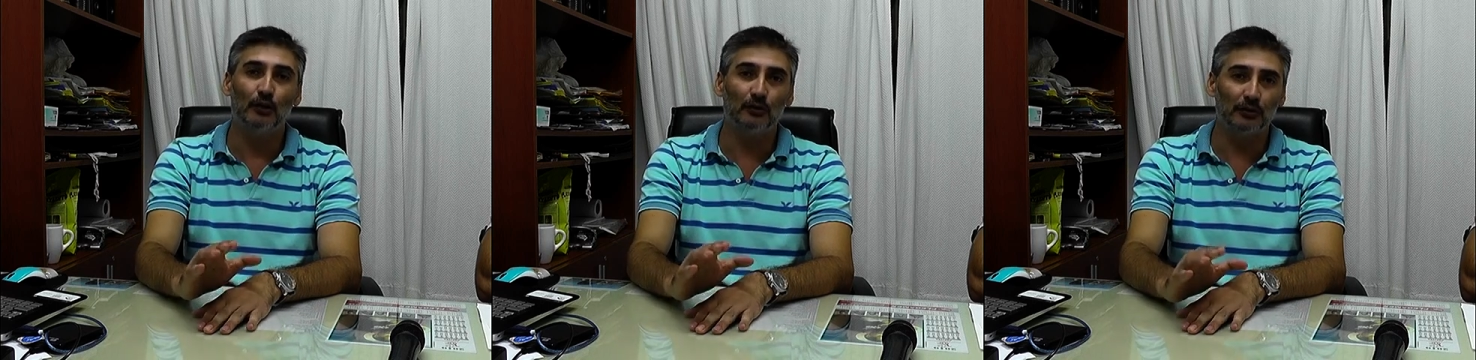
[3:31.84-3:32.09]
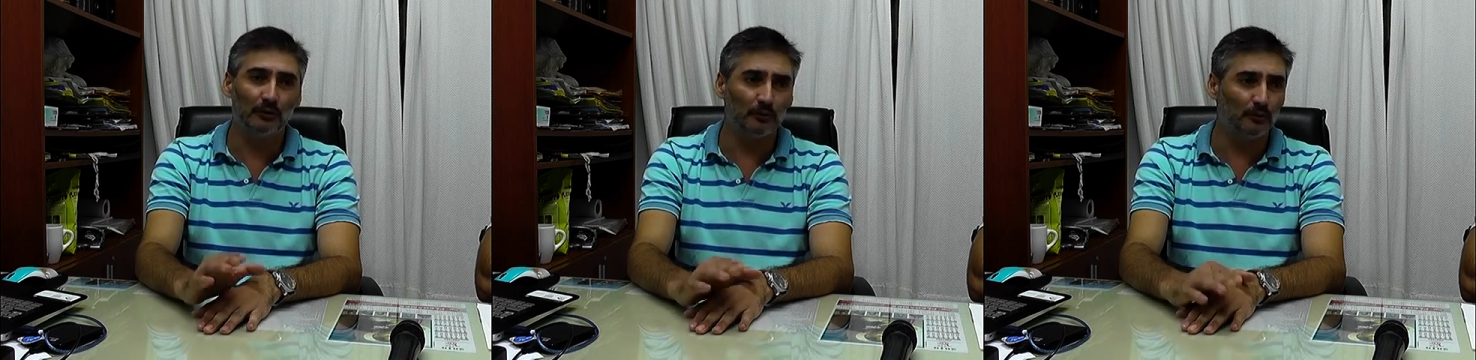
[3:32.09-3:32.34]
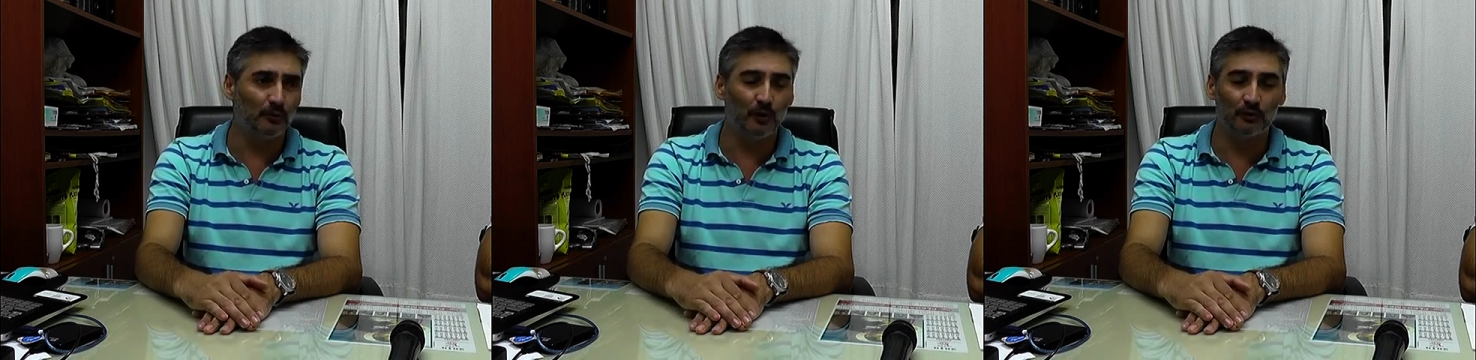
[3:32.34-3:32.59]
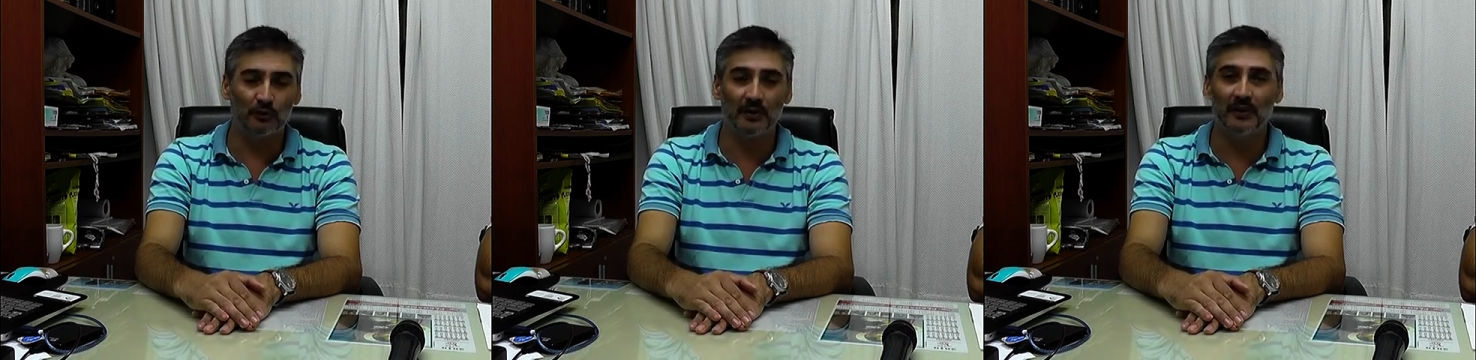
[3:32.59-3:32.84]
los
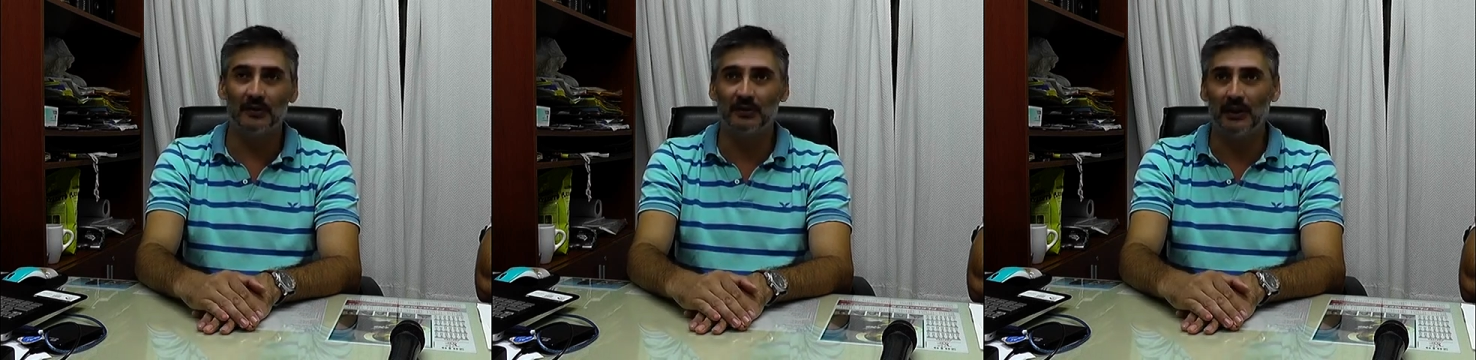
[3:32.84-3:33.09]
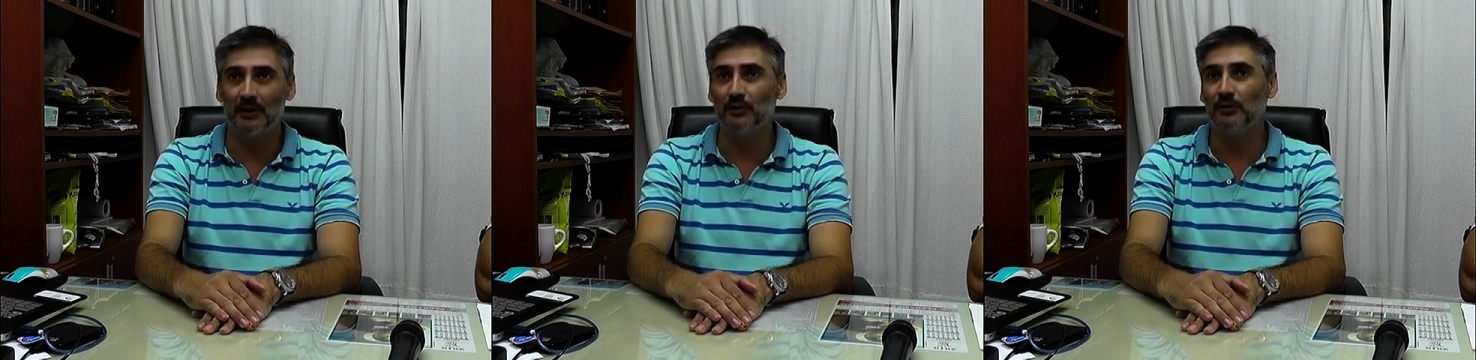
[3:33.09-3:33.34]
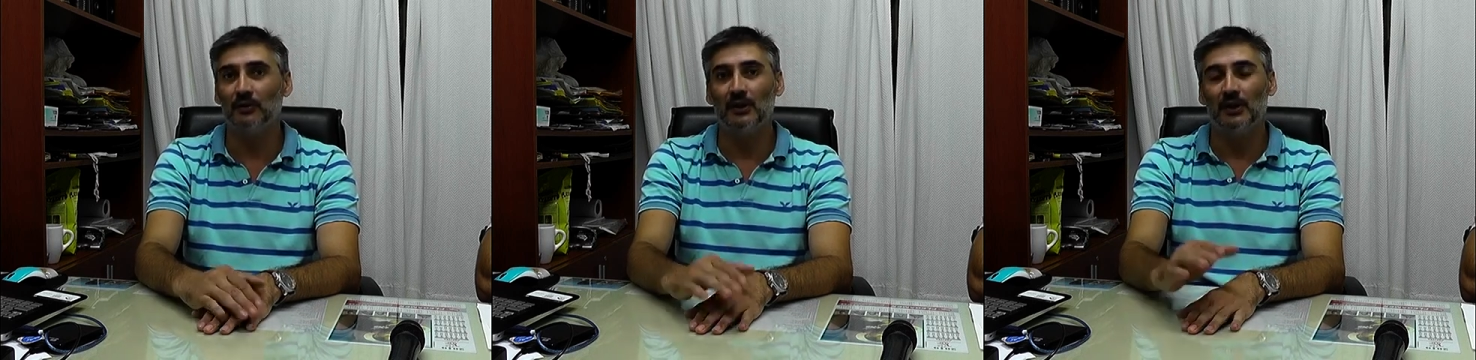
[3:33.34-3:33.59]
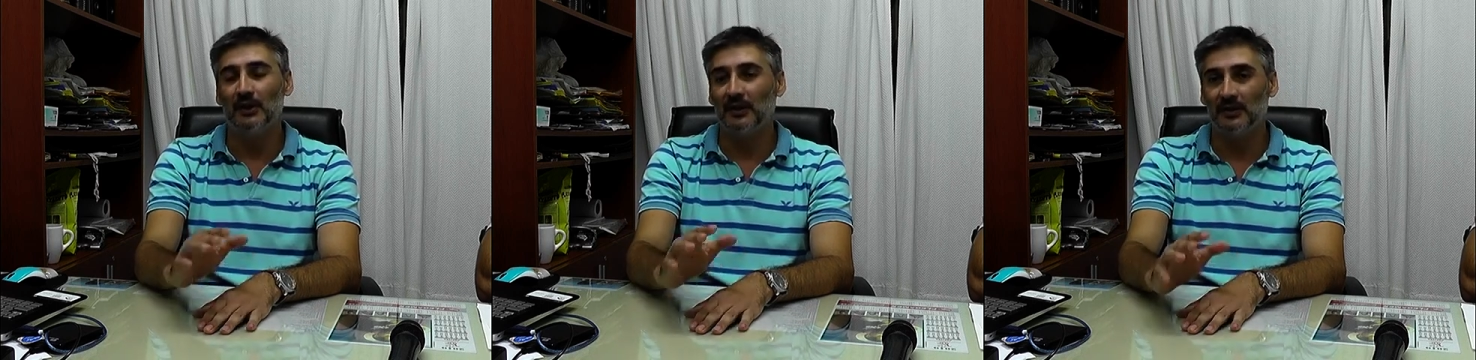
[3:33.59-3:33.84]
insumos necesarios,
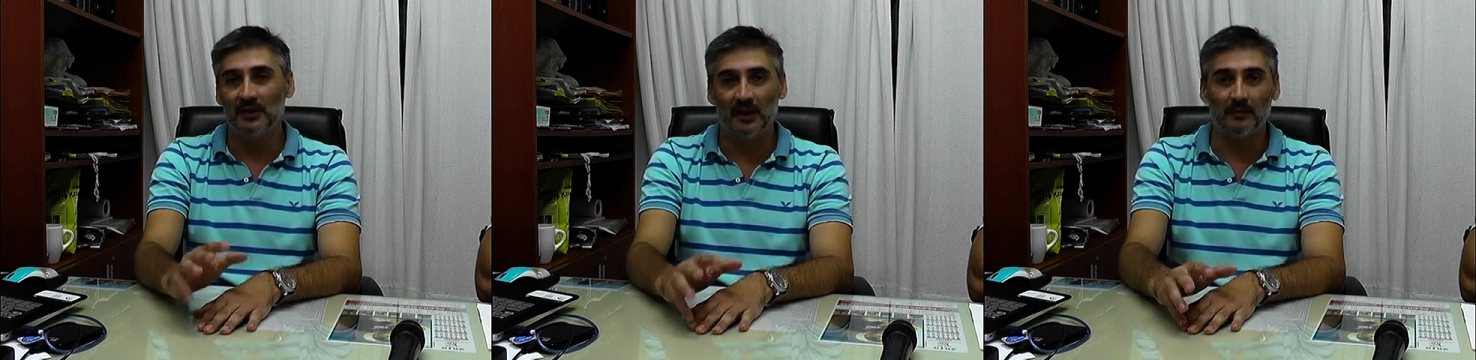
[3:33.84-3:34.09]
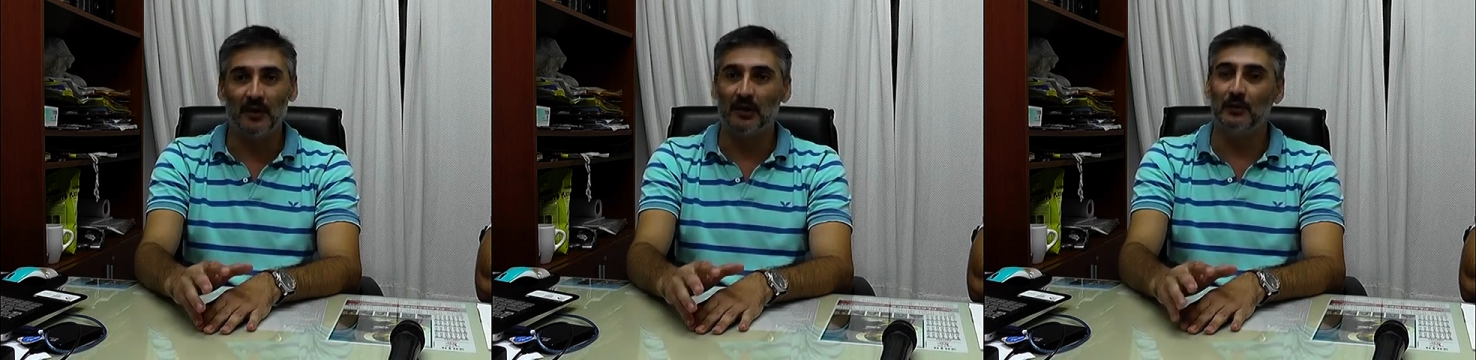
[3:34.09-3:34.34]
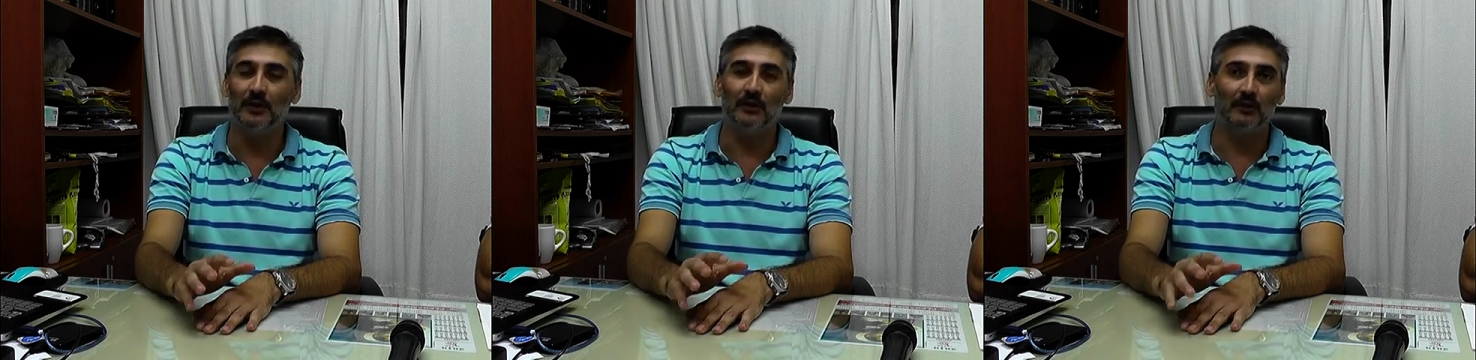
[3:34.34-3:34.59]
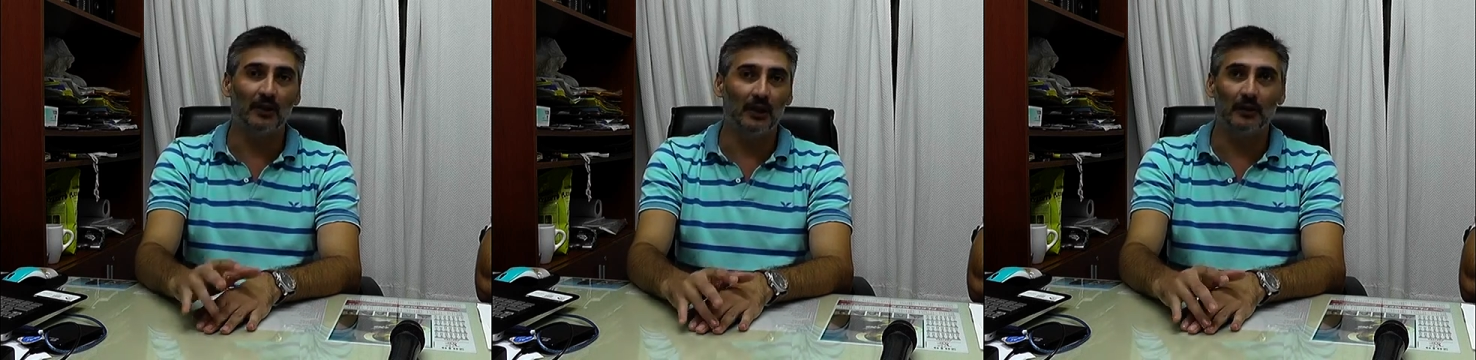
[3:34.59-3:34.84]
sean barbijo,